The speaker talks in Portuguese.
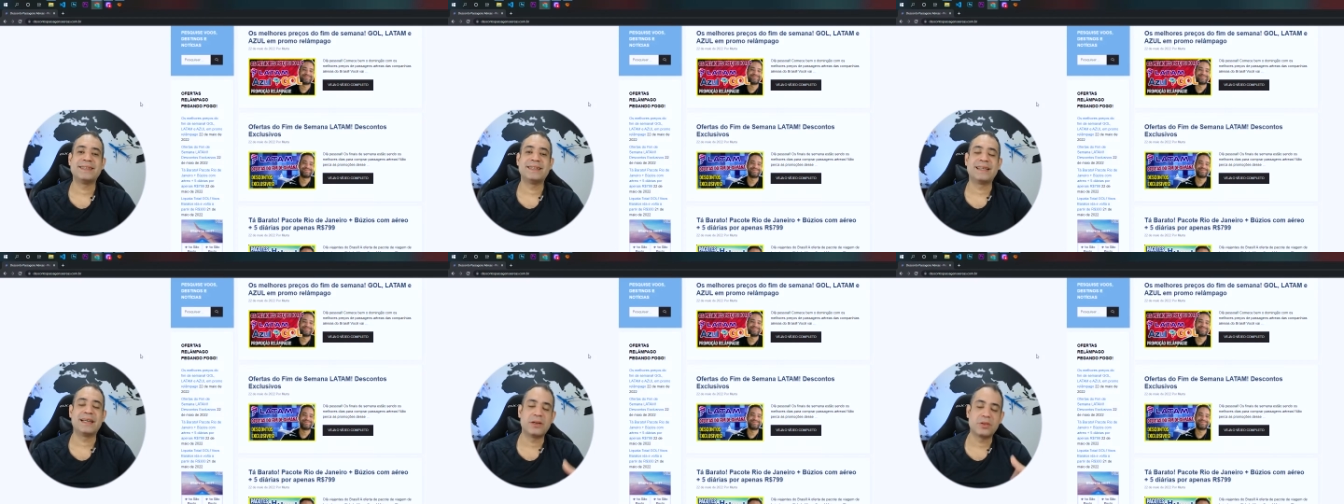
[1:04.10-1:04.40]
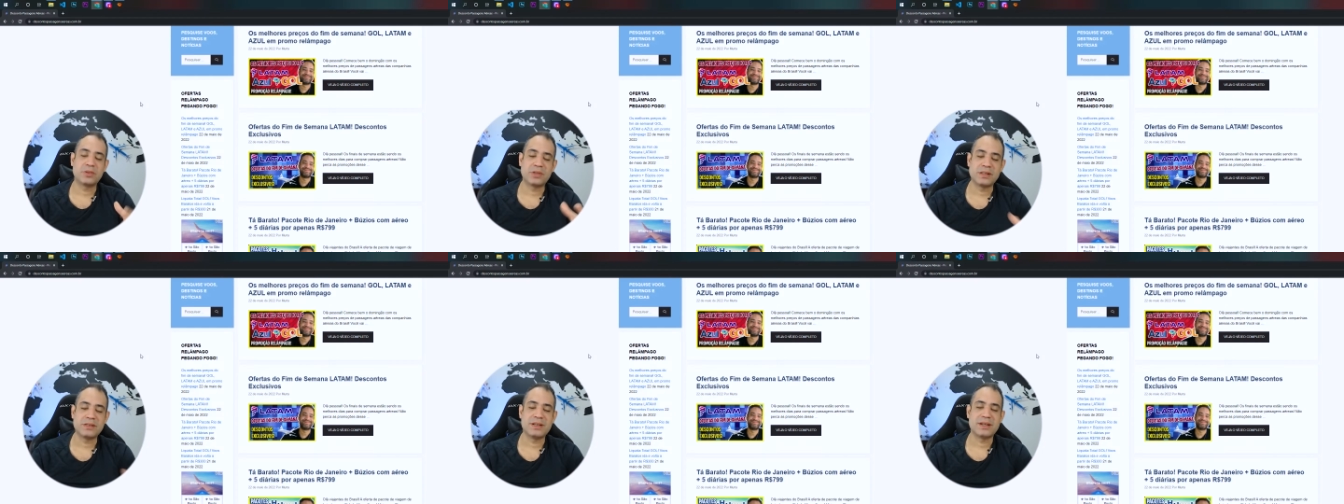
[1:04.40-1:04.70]
aqui
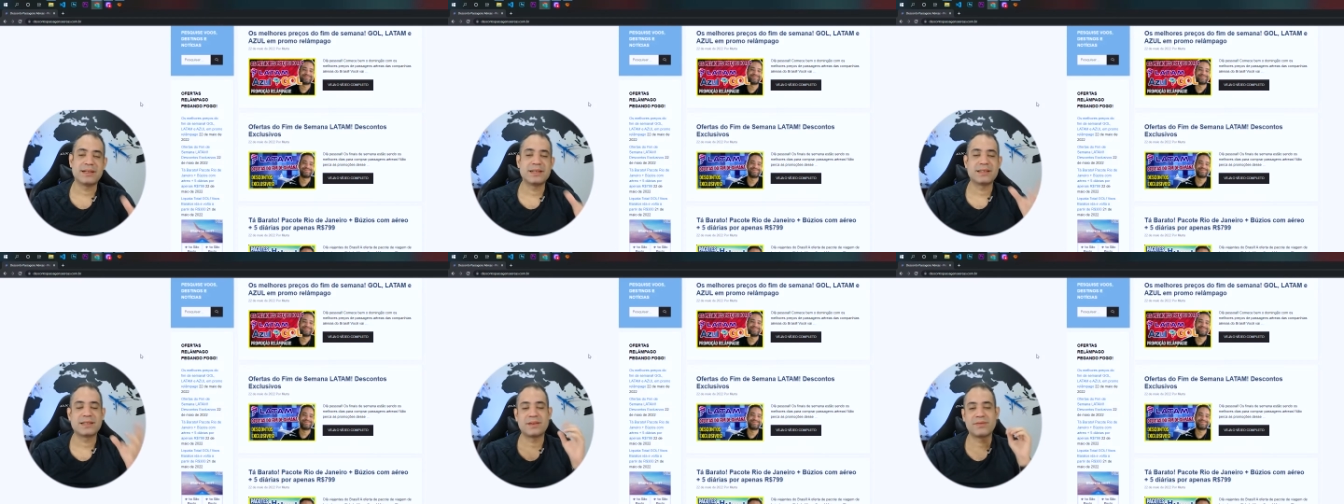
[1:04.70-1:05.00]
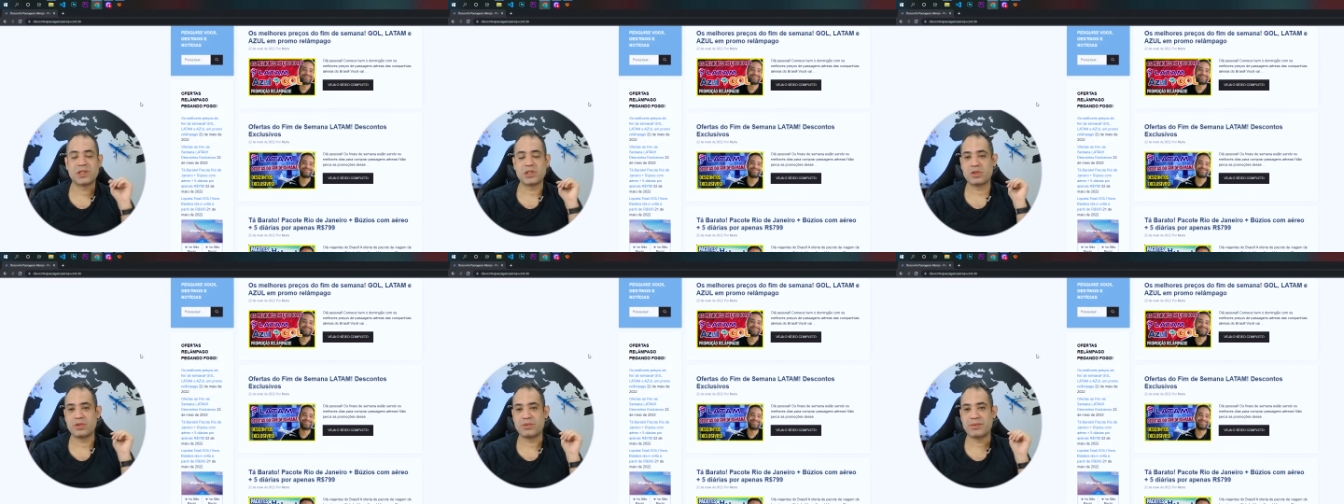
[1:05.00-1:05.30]
que eu tenho certeza que
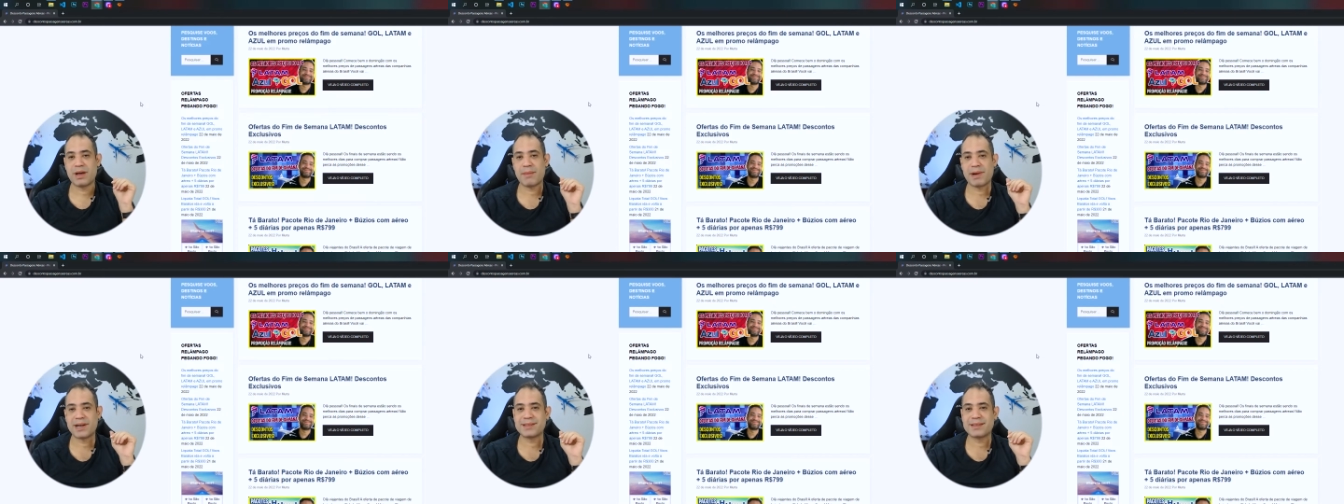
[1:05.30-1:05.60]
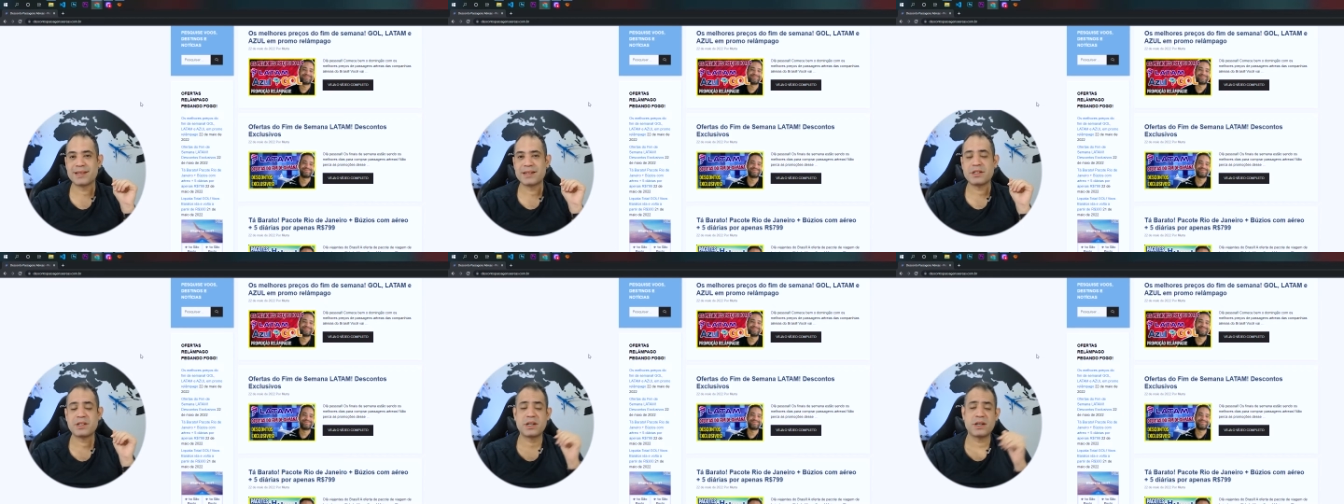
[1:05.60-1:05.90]
vai te ajudar
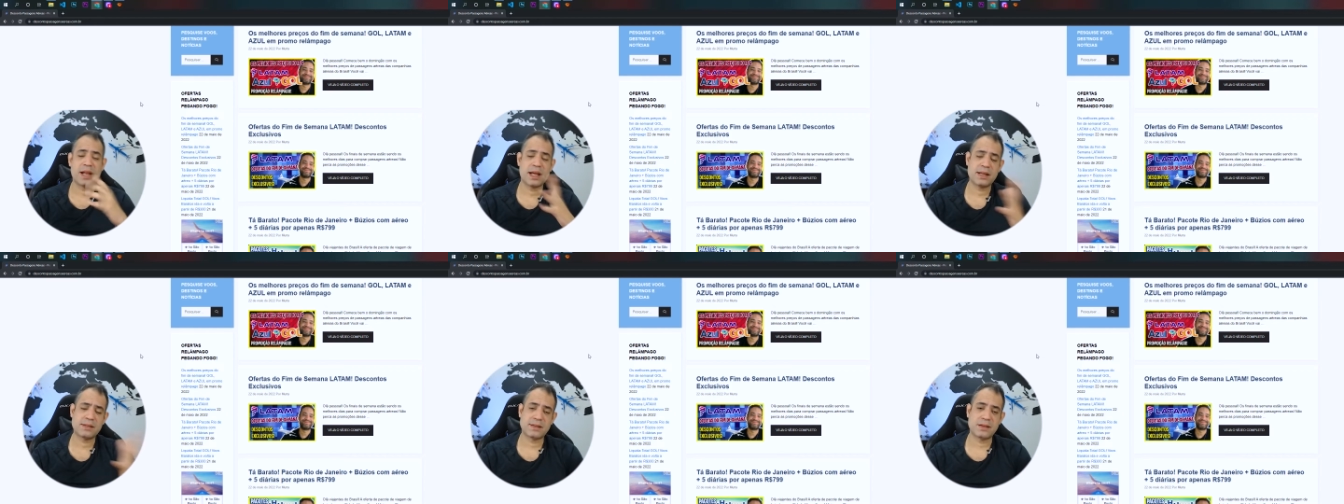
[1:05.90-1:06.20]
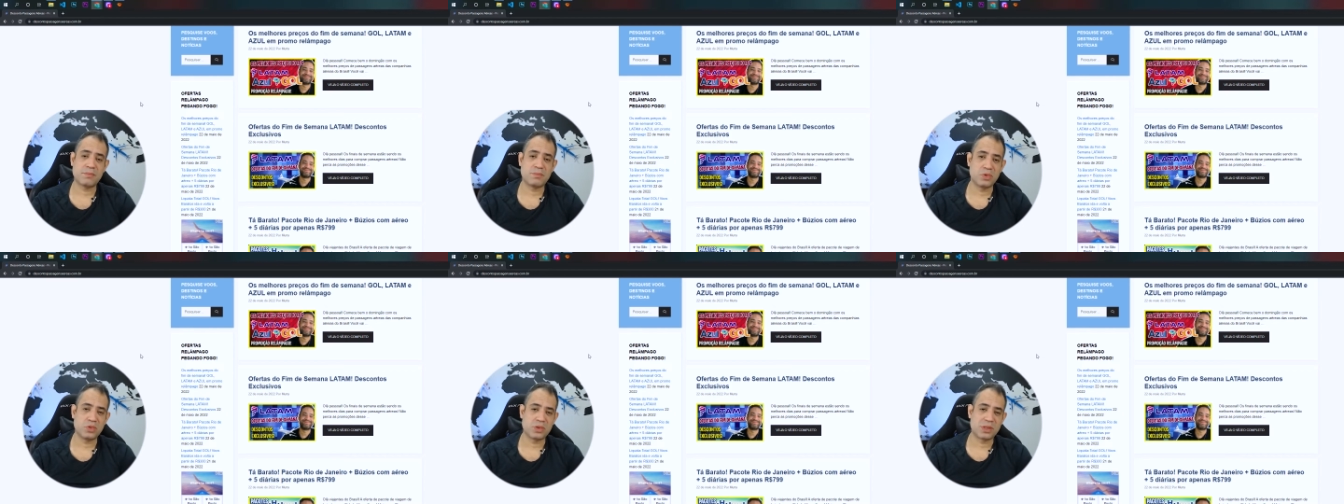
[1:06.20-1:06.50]
bastante
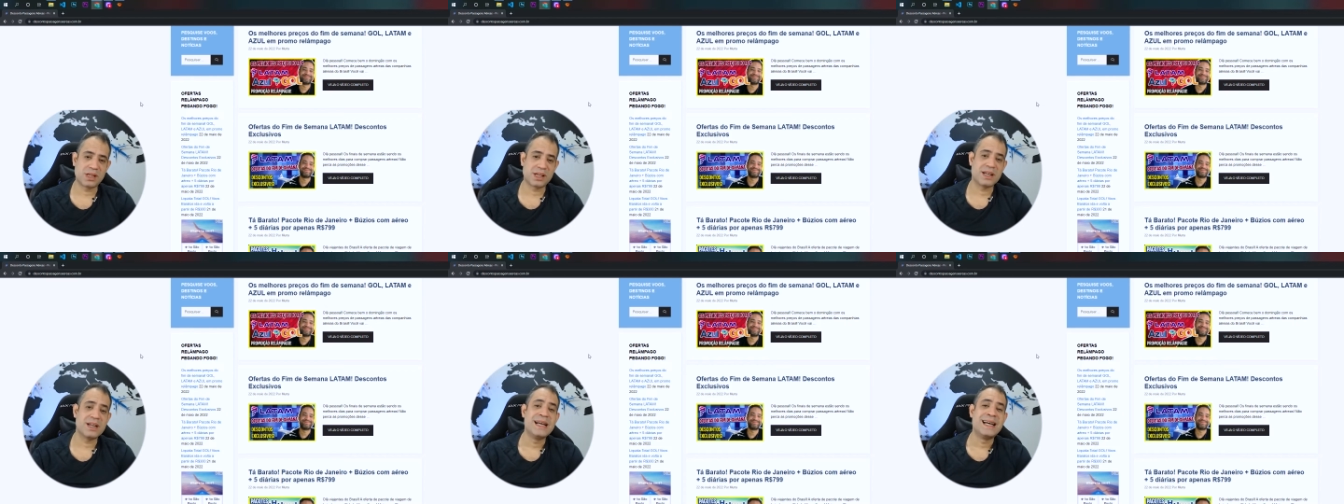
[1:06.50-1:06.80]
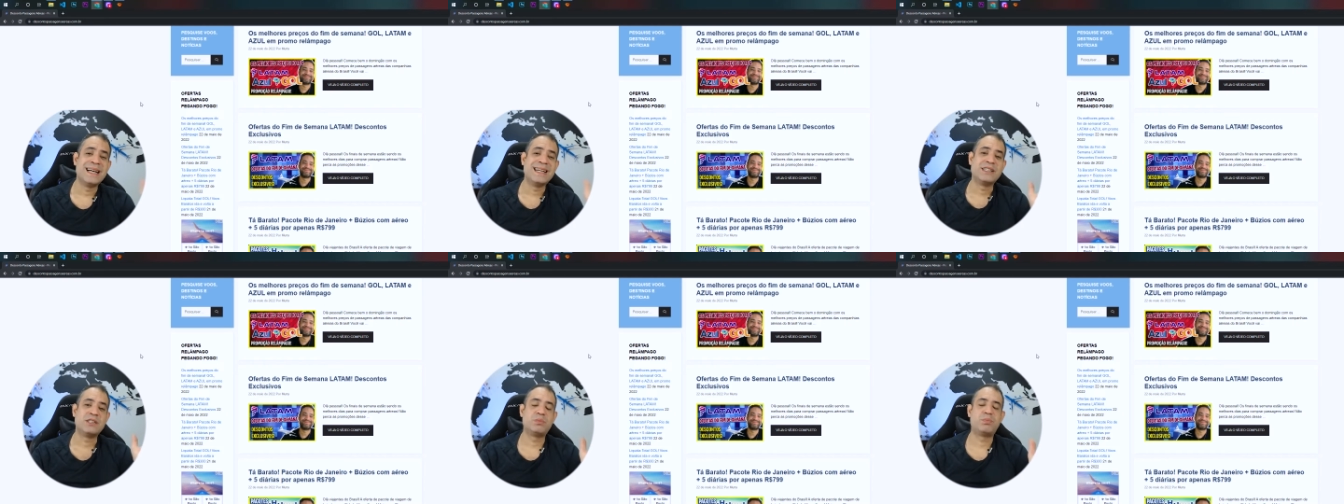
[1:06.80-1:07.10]
nessa busca
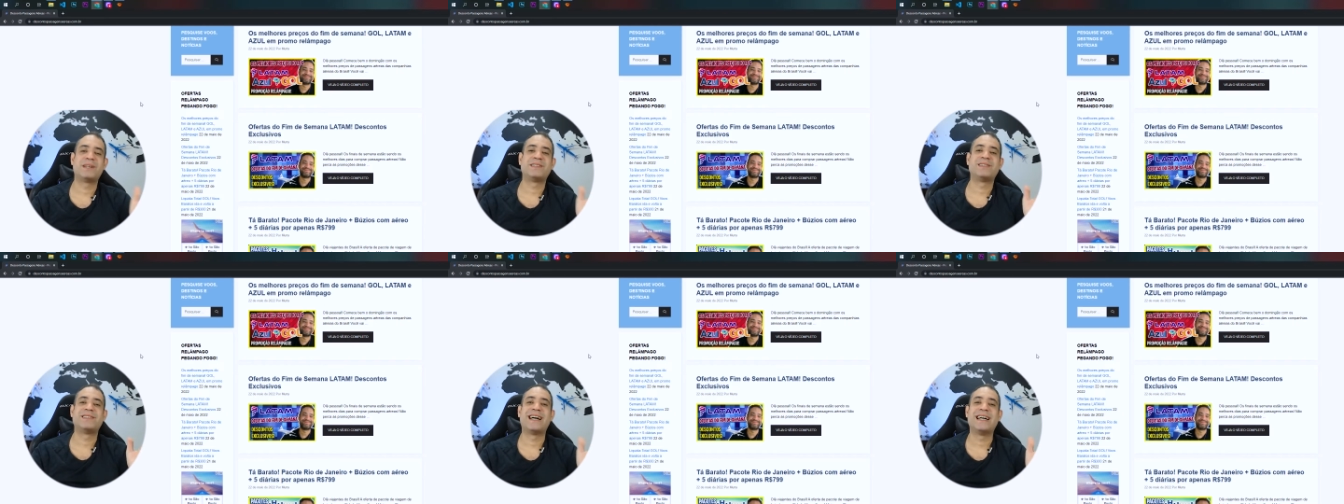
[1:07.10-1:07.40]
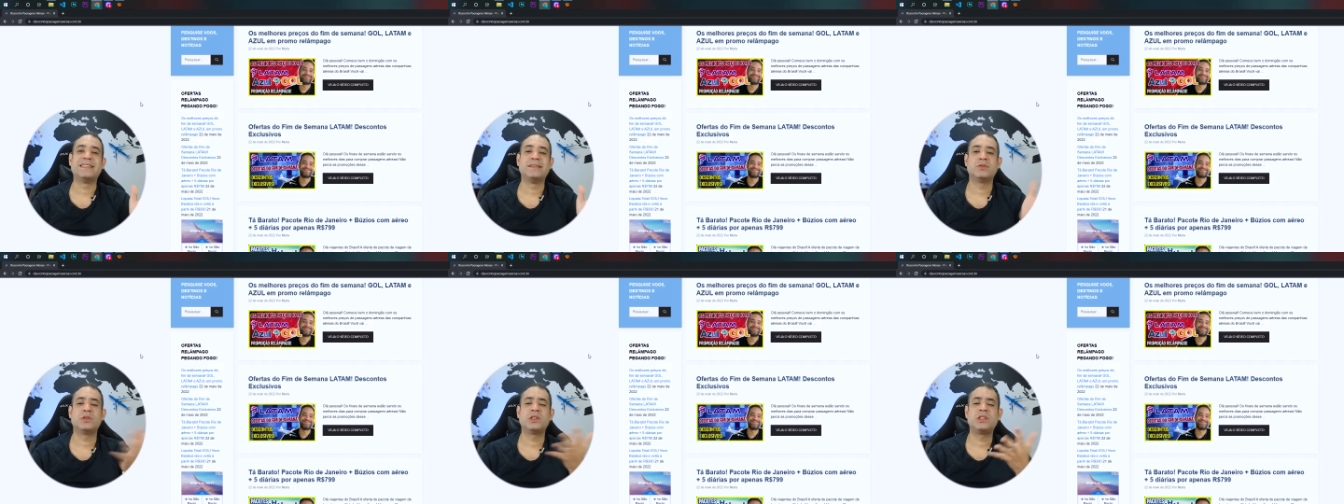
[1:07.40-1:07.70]
de passagens.